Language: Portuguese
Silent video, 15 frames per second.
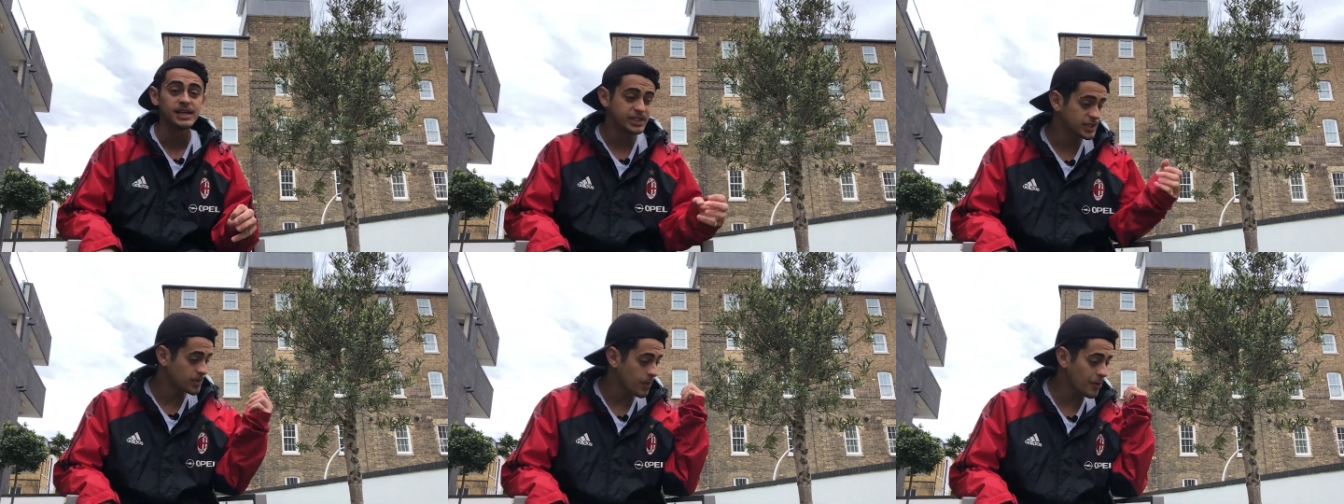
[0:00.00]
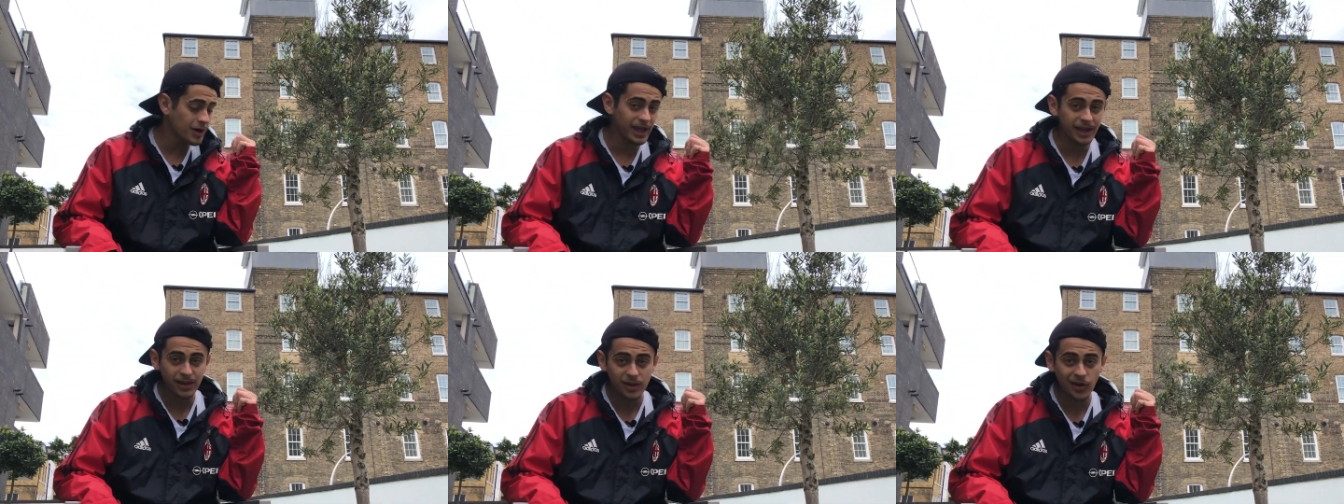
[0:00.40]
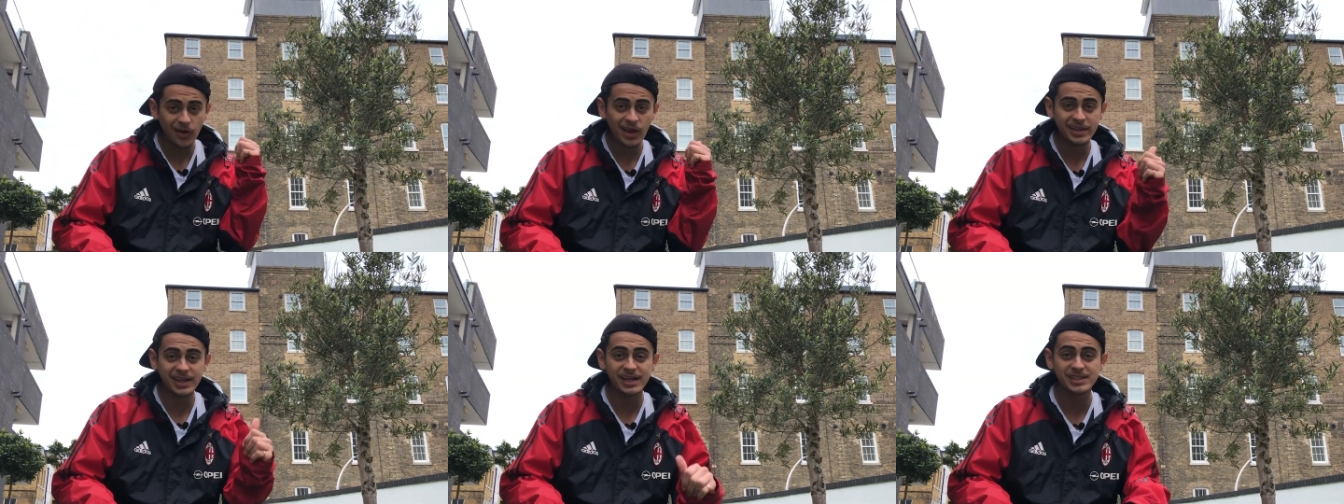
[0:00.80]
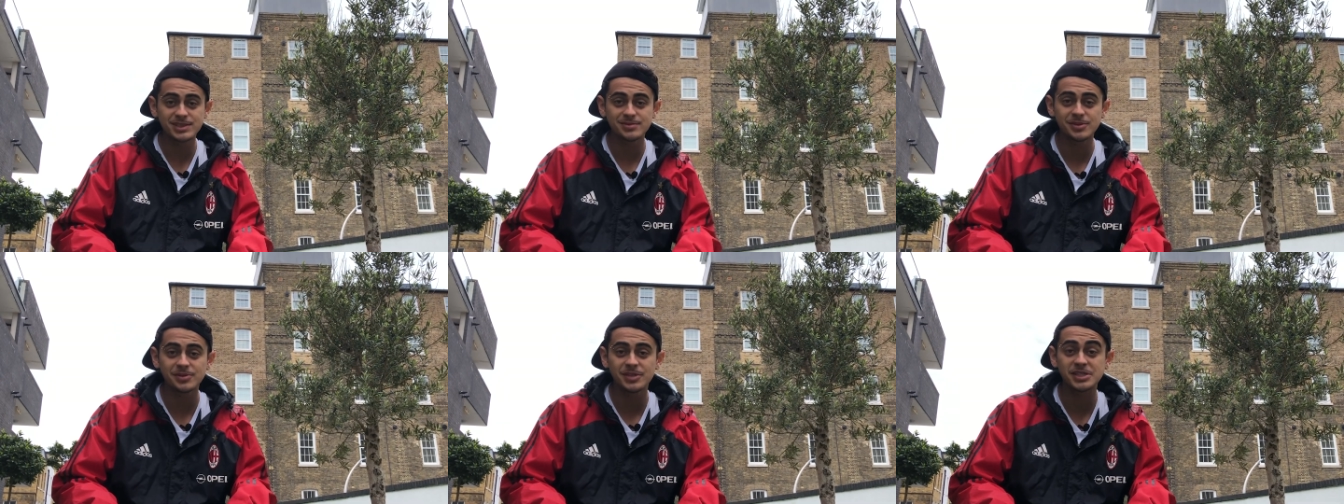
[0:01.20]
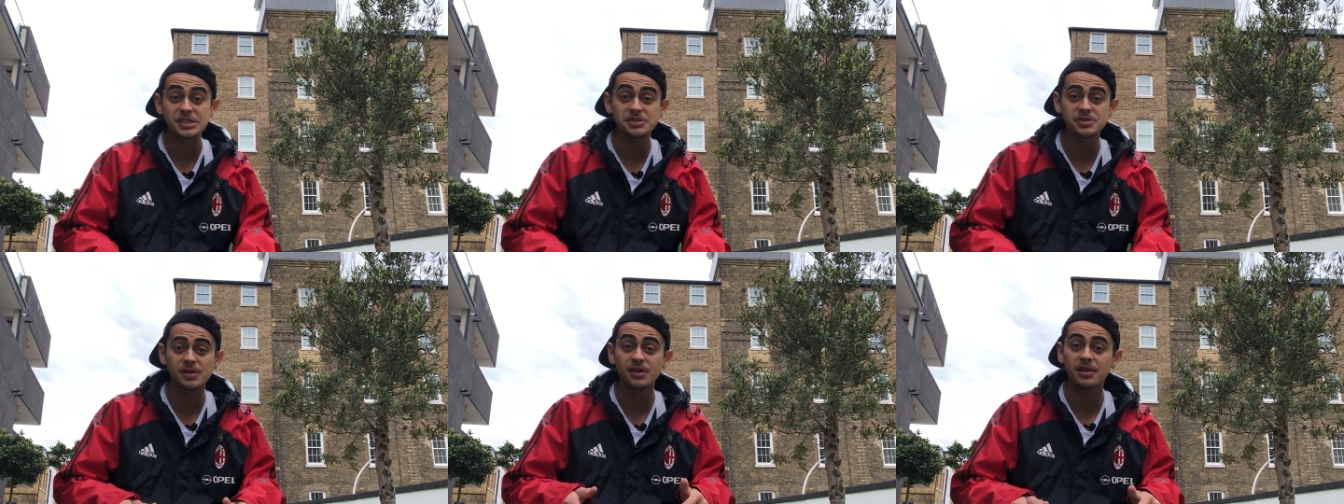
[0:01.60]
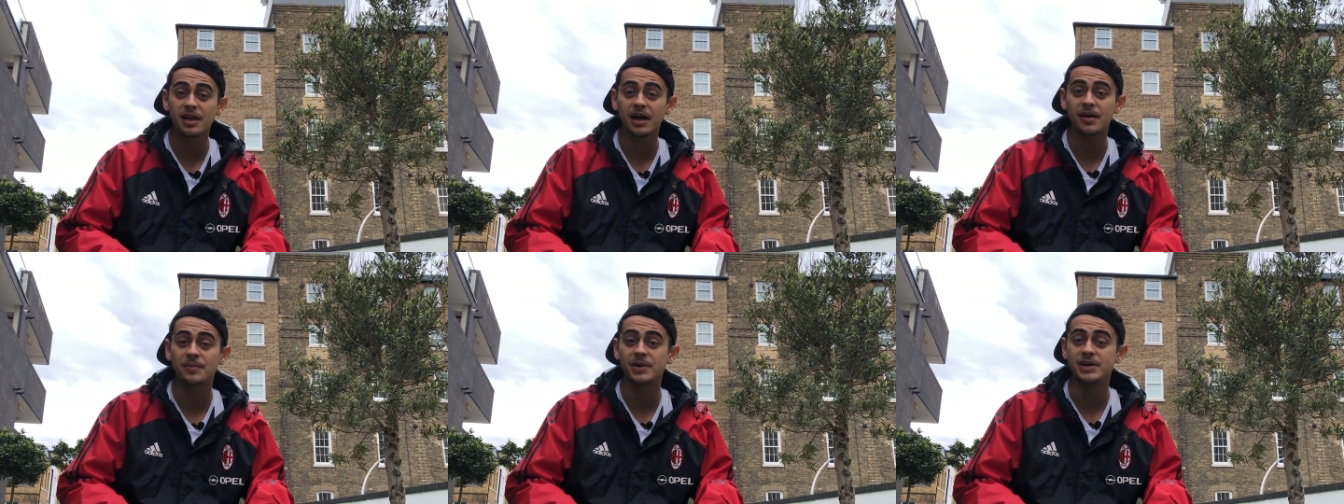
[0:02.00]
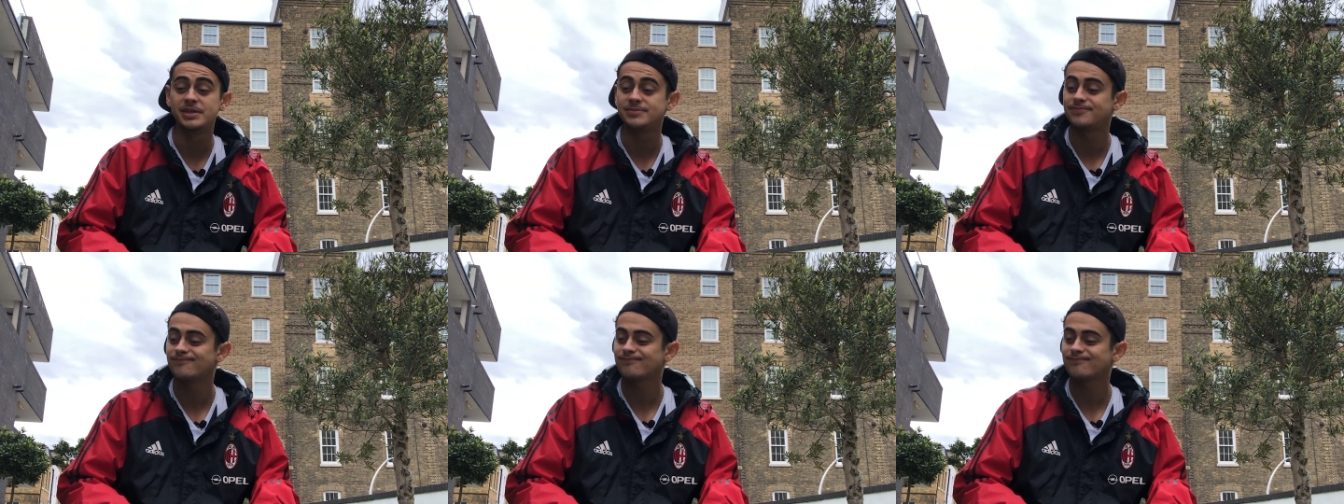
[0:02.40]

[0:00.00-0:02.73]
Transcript: E tinha uma mulher logo atrás de mim mexendo no celular, mano.